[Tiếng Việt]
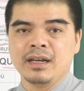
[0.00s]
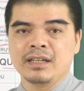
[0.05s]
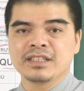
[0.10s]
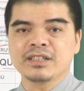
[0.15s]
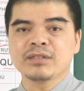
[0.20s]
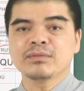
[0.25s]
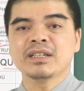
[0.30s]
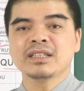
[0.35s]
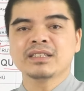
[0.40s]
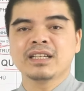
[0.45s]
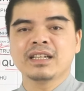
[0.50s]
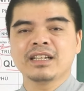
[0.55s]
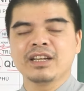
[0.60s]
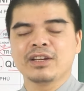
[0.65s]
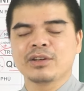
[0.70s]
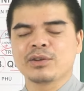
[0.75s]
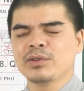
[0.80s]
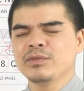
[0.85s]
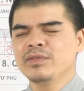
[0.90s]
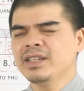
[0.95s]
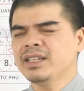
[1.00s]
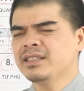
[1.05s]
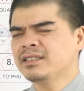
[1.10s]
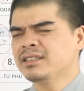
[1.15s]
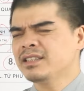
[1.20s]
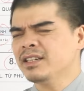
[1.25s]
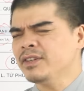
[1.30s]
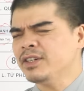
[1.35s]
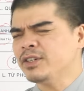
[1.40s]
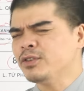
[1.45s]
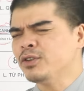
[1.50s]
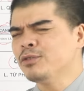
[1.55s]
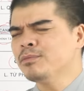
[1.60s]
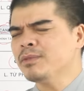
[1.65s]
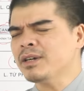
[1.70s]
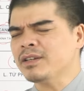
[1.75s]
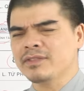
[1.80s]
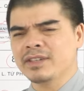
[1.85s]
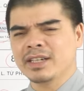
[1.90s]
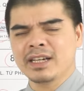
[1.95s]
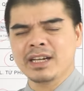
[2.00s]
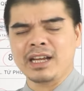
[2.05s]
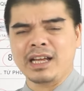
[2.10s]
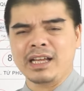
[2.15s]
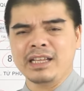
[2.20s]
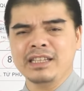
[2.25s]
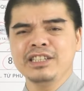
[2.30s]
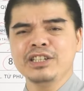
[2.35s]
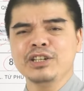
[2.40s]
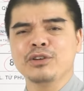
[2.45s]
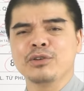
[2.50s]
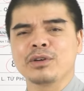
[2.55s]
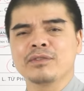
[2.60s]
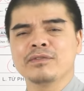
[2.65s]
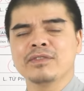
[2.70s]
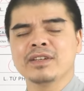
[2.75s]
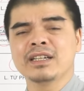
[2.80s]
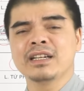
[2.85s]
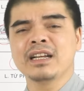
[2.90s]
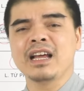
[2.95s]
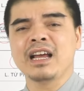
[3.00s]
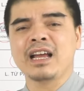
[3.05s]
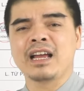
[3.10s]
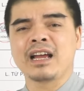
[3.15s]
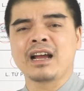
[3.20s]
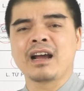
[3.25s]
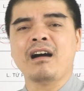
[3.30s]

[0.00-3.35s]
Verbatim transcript: Trong thời gian này quý vị sẽ phải đối mặt với khá nhiều cái vấn đề